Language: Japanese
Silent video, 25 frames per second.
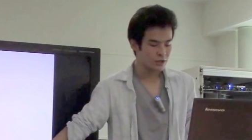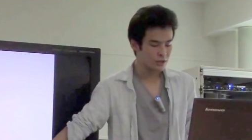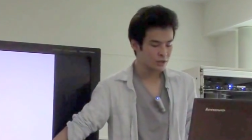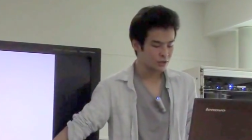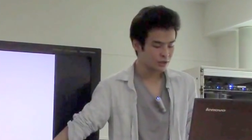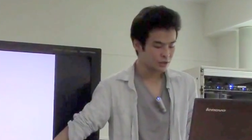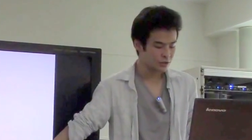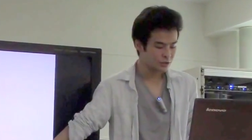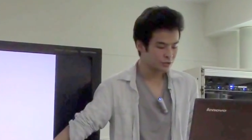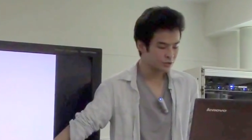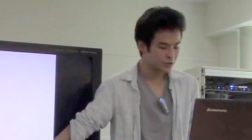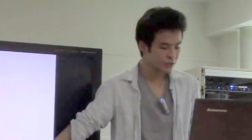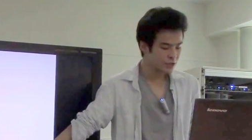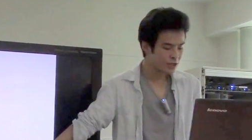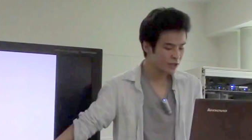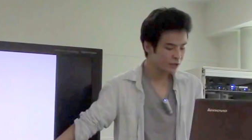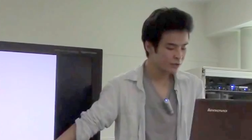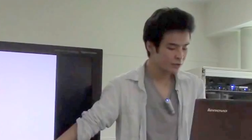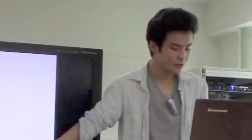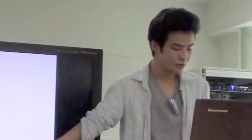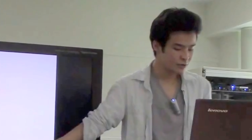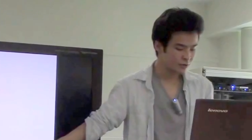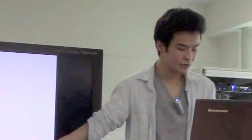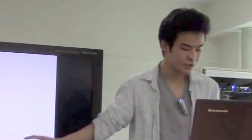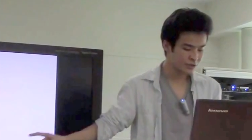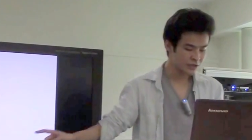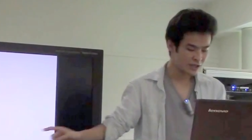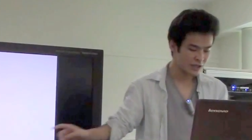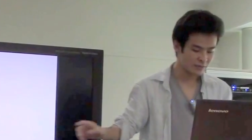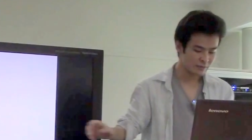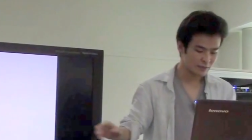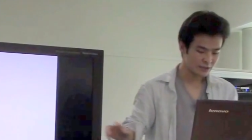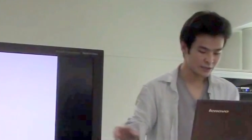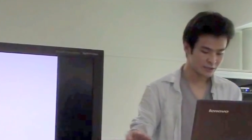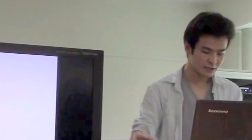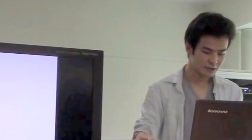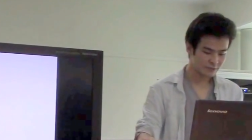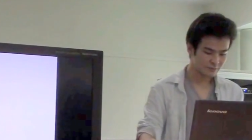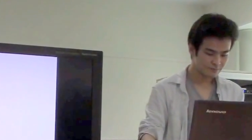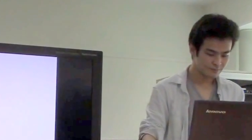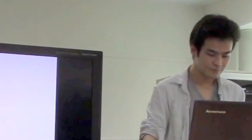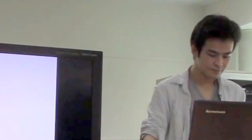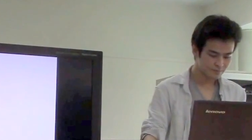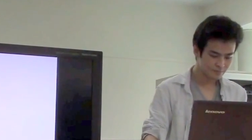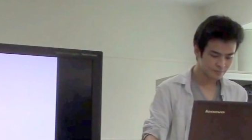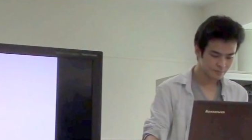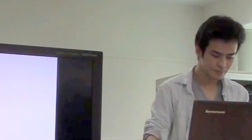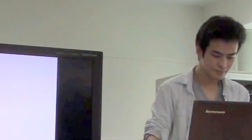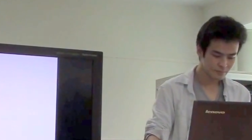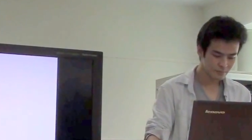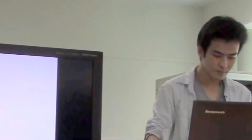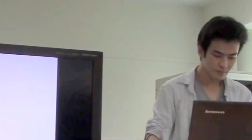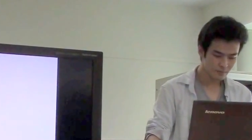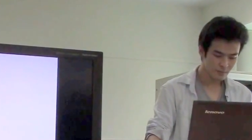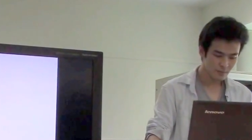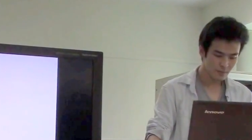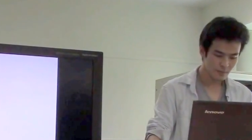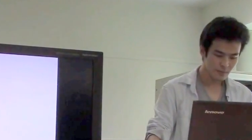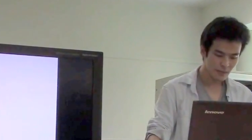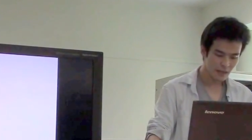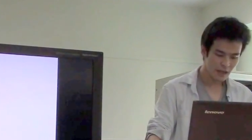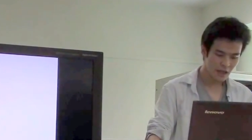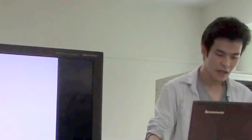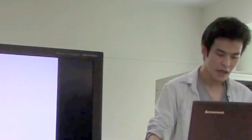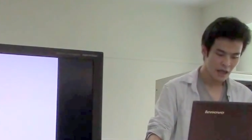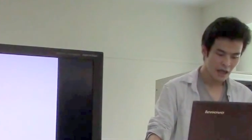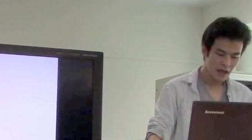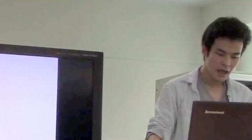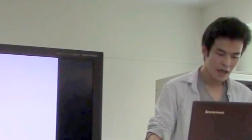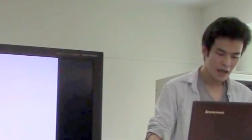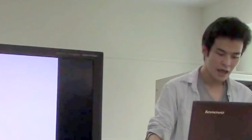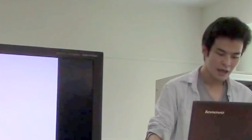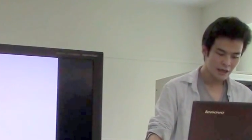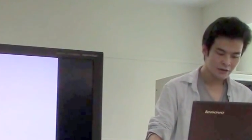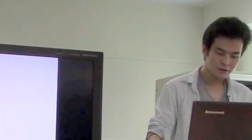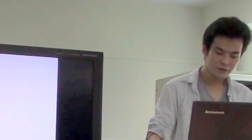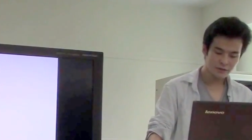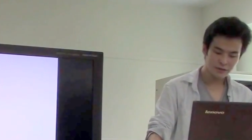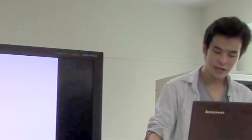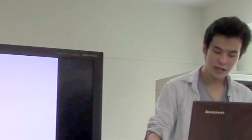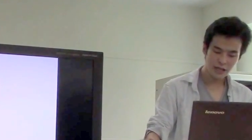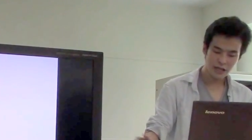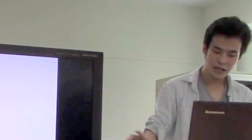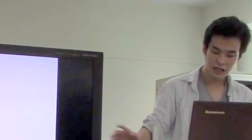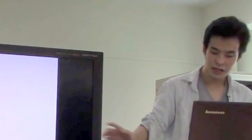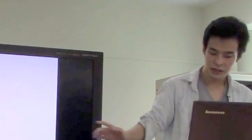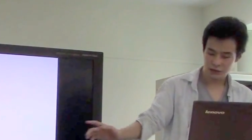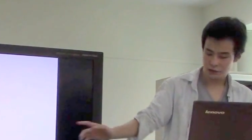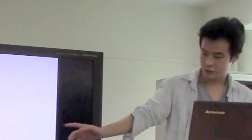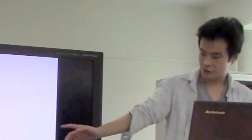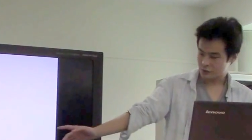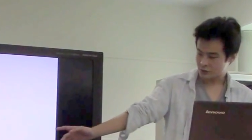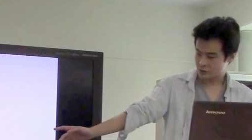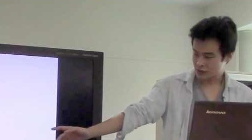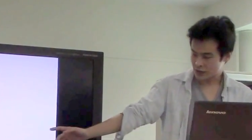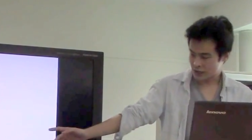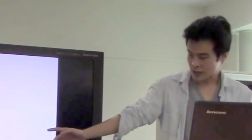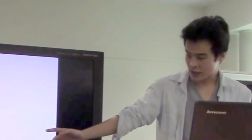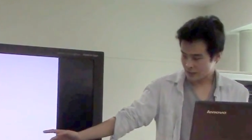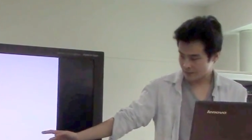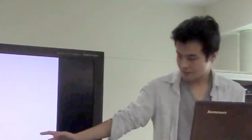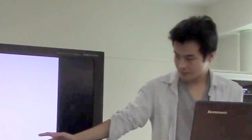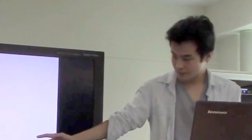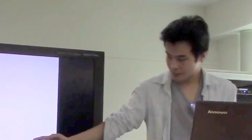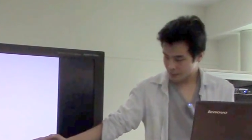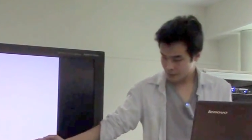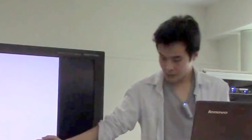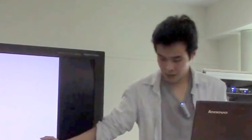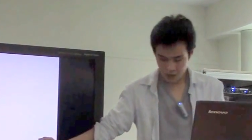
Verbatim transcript: 数値として入力していますユーザー間の組成